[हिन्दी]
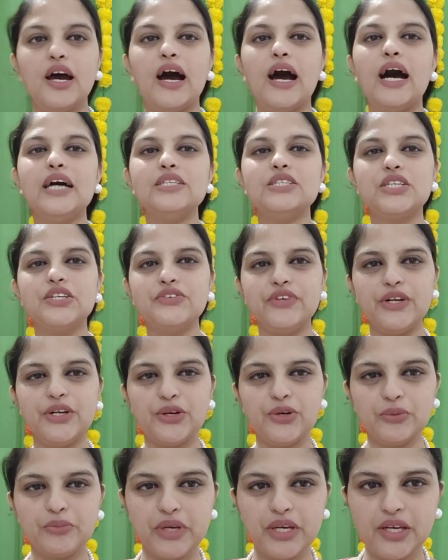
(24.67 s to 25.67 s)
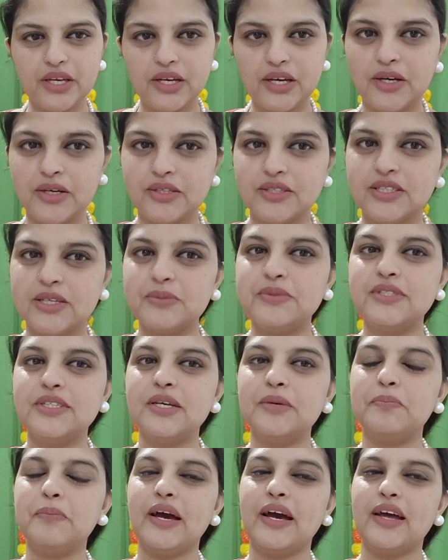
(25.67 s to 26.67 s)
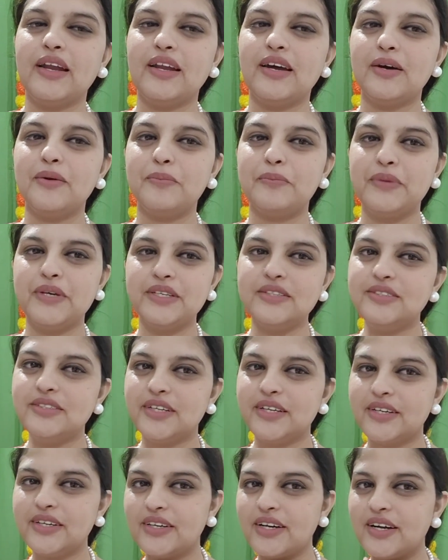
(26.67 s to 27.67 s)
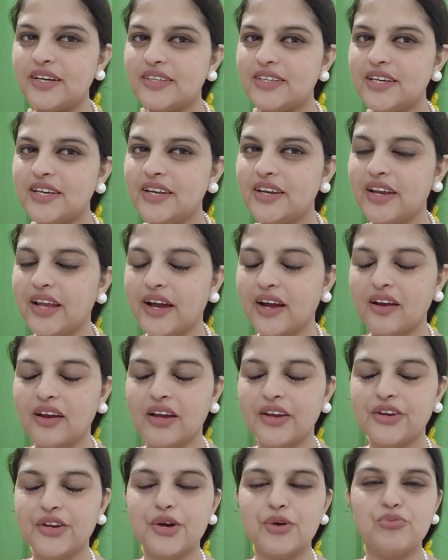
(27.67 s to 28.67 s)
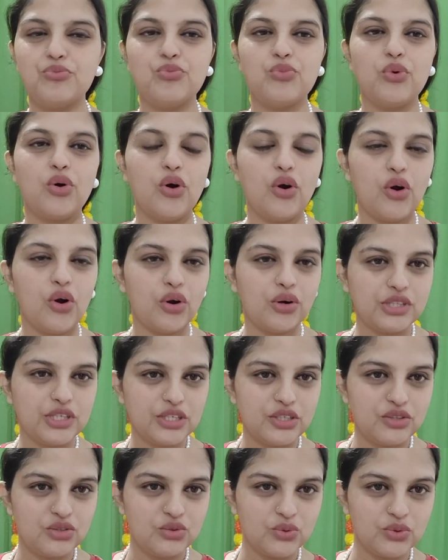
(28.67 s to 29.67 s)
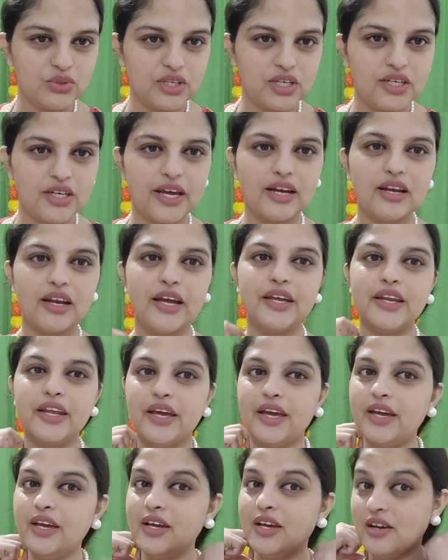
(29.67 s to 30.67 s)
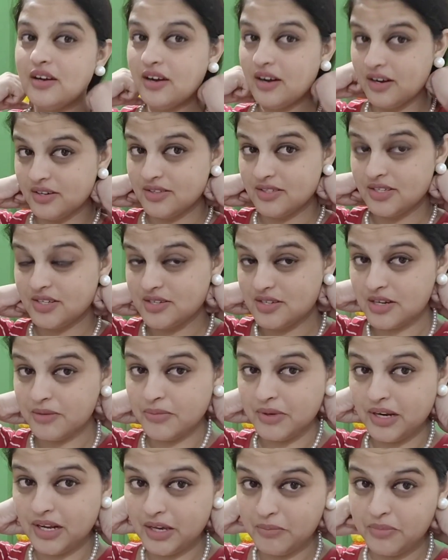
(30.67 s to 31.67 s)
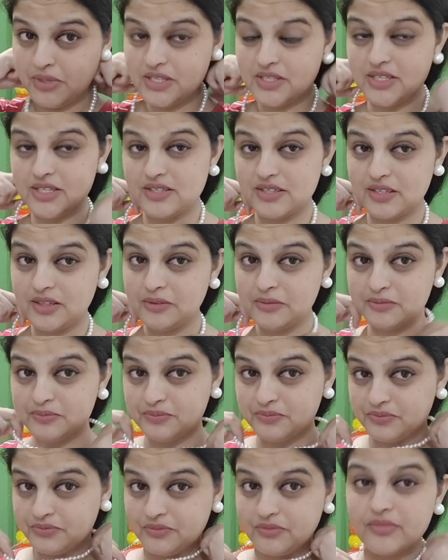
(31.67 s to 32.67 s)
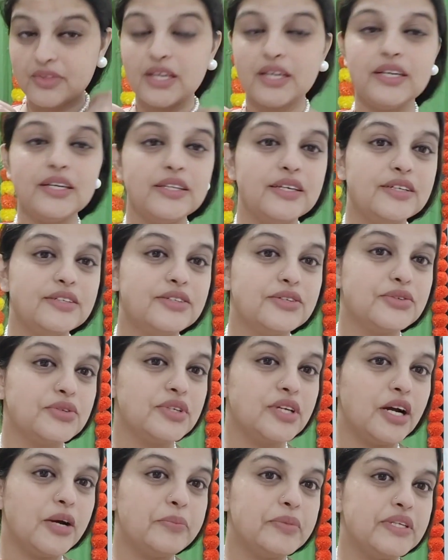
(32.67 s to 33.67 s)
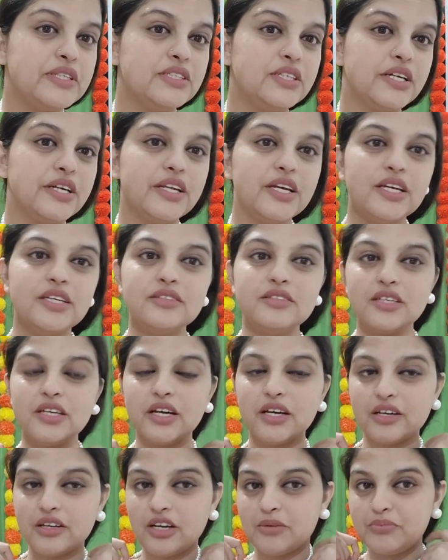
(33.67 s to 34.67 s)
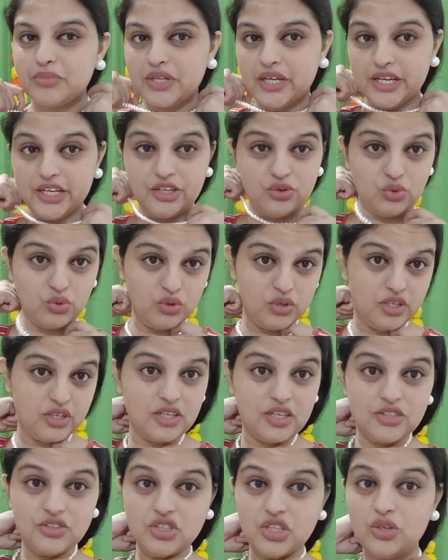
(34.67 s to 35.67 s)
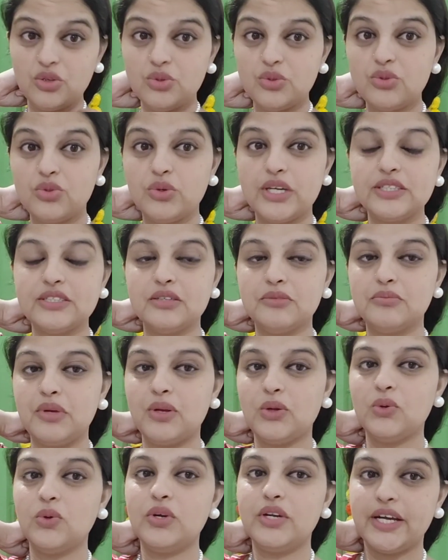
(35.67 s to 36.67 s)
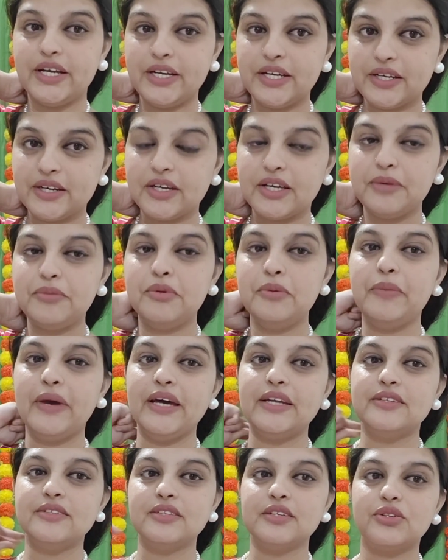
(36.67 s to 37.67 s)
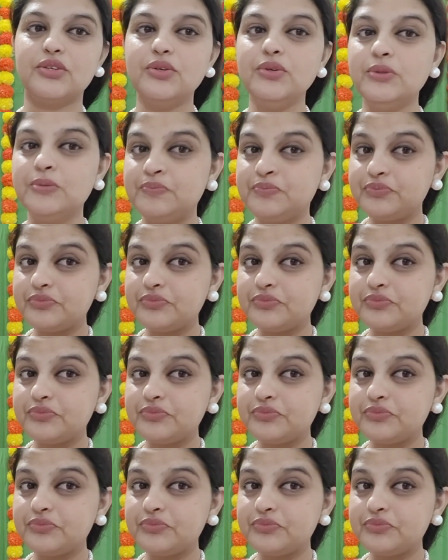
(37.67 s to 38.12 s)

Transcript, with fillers: आज की वीडियो में सबसे पहला पीस रहेगा ये नेक लाइन है बहुत ही सुंदर नेक लाइन है एडजस्टेबल है पीछे से ये देख सकते हो तो यहाँ पे चेन है इसकी अगर आप टाइट और करना चाहो तो ऐसे बिल्कुल टाइट करके भी पहन सकते हो